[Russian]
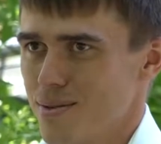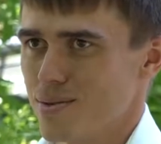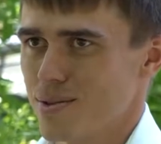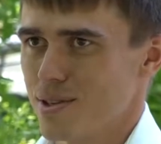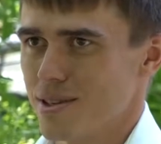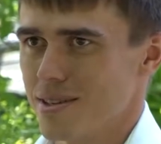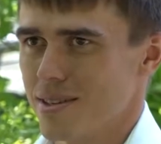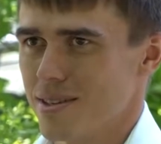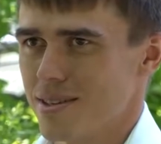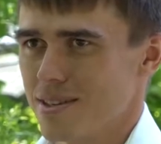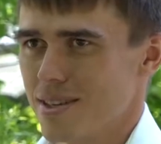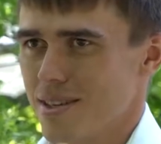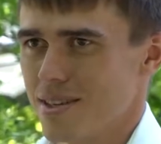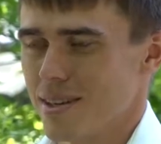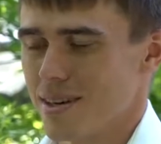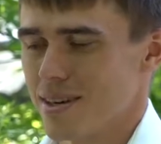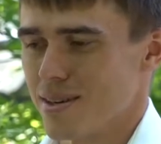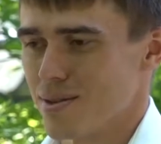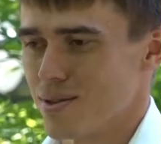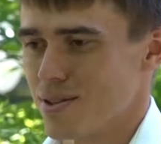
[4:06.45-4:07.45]
И уже
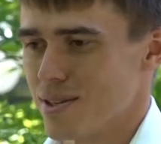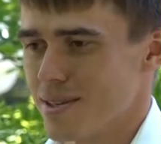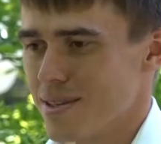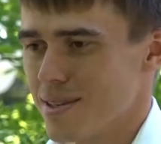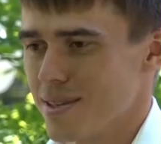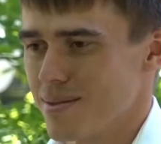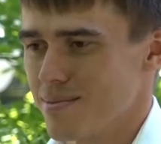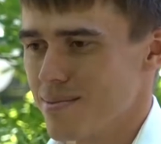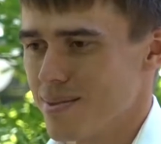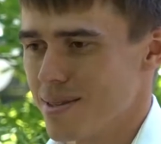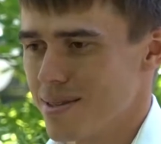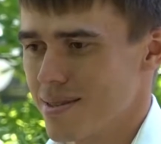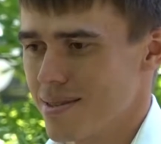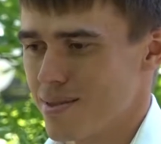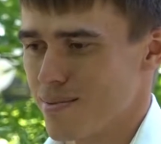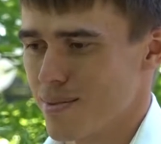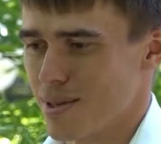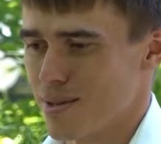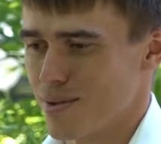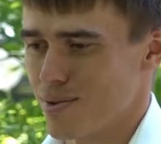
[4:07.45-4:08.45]
держал хороший темп.
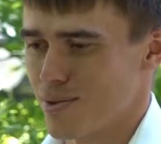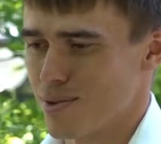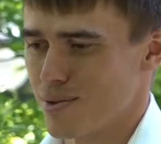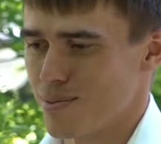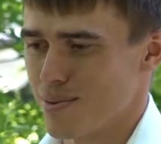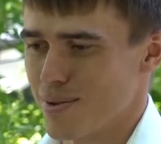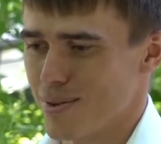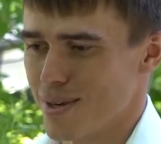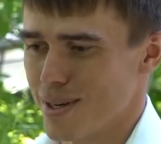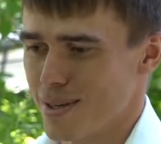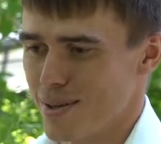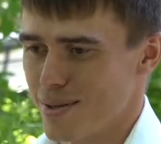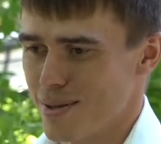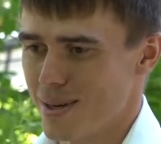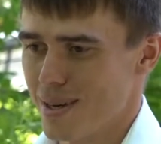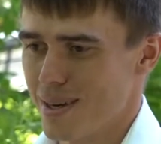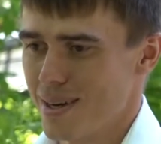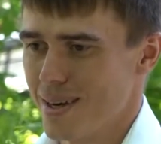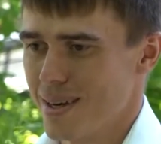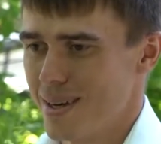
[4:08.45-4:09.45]
Смотрю, успеваю
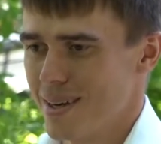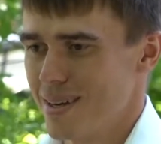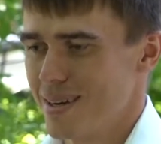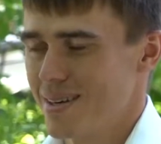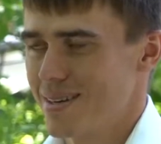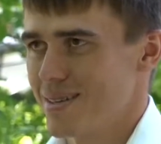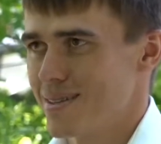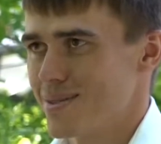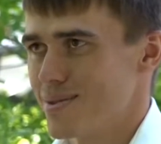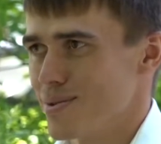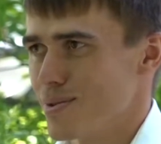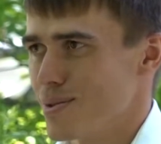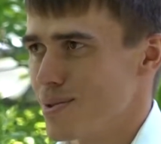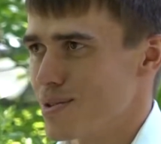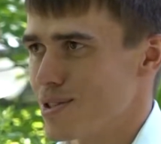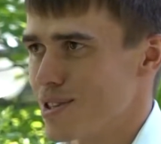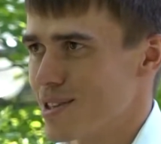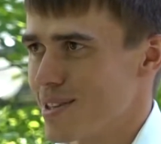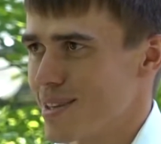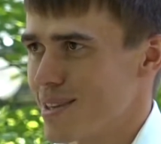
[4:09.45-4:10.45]

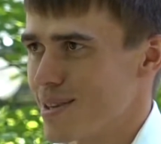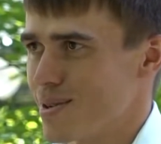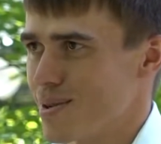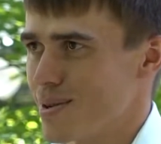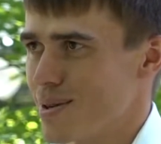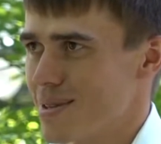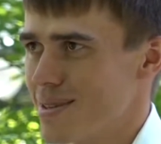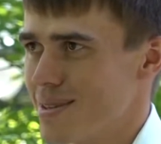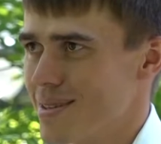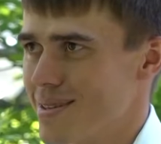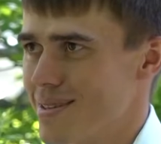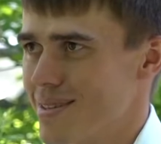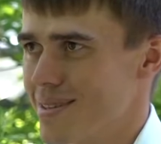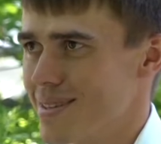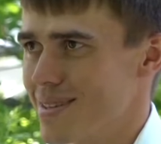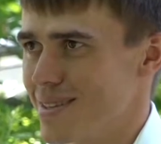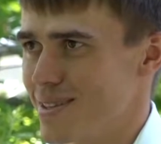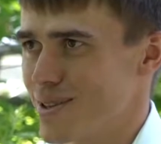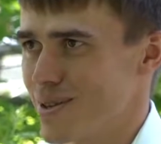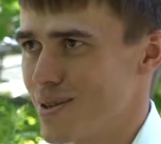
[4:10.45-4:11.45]
улучшить рекорд,
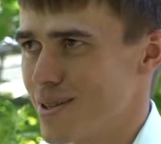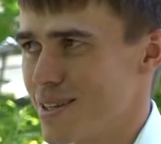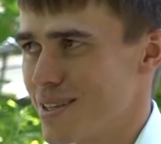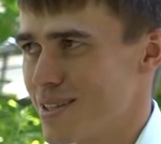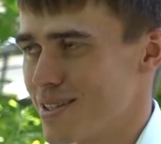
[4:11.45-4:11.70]
и еще